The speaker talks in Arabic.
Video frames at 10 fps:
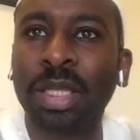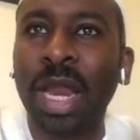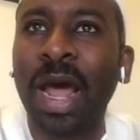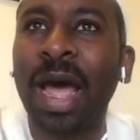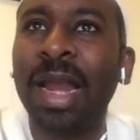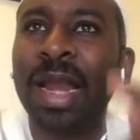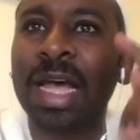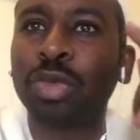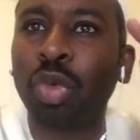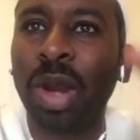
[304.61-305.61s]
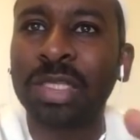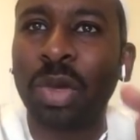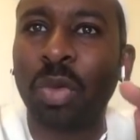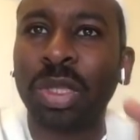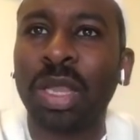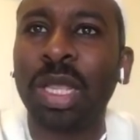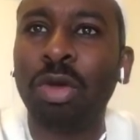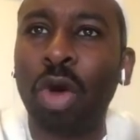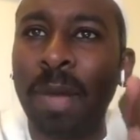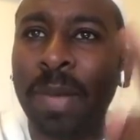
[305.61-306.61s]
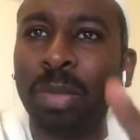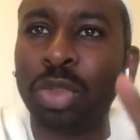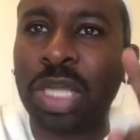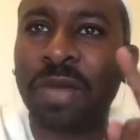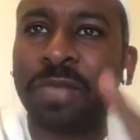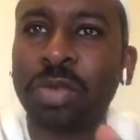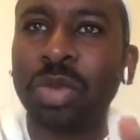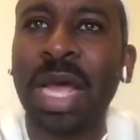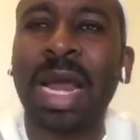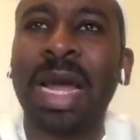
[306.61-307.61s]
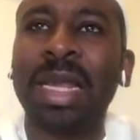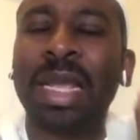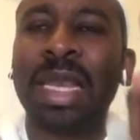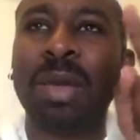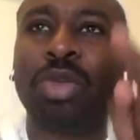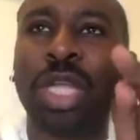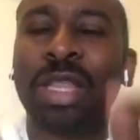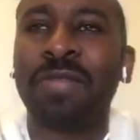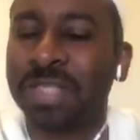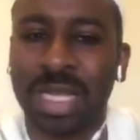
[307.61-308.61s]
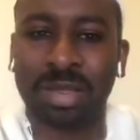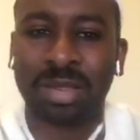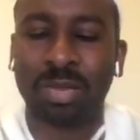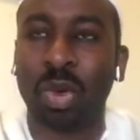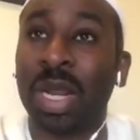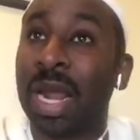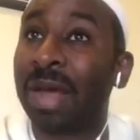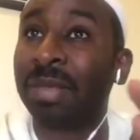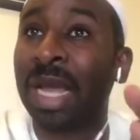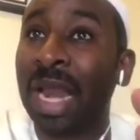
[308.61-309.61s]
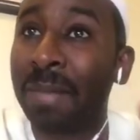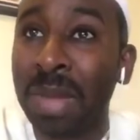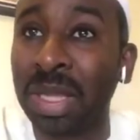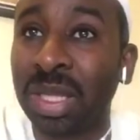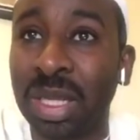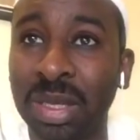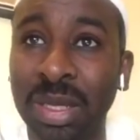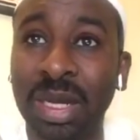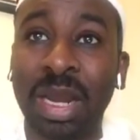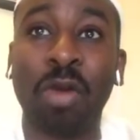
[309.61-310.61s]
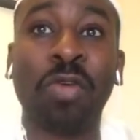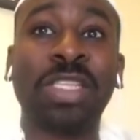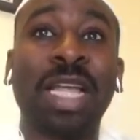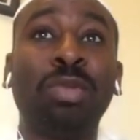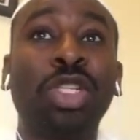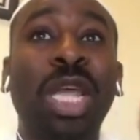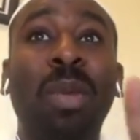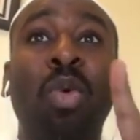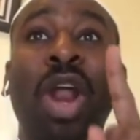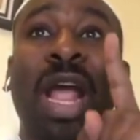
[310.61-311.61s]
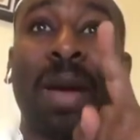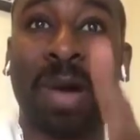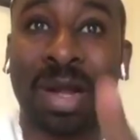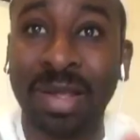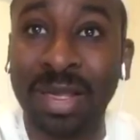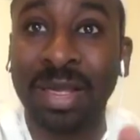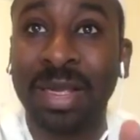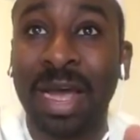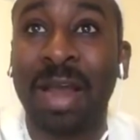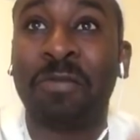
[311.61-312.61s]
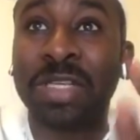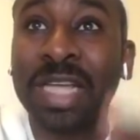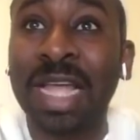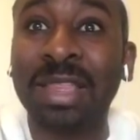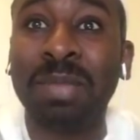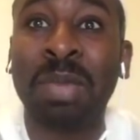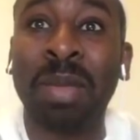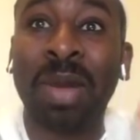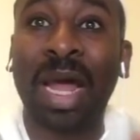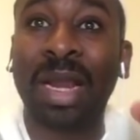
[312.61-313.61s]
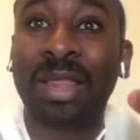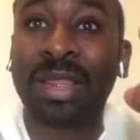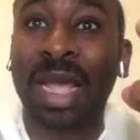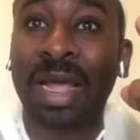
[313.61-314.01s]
طلع الناس كلها صوتت لانه اكبر مشكله في السودان حاليا هي مشكله الفساد والكلام ده كلام منطقي لان الفساد مشكله مركبه الفساد بيمنعنا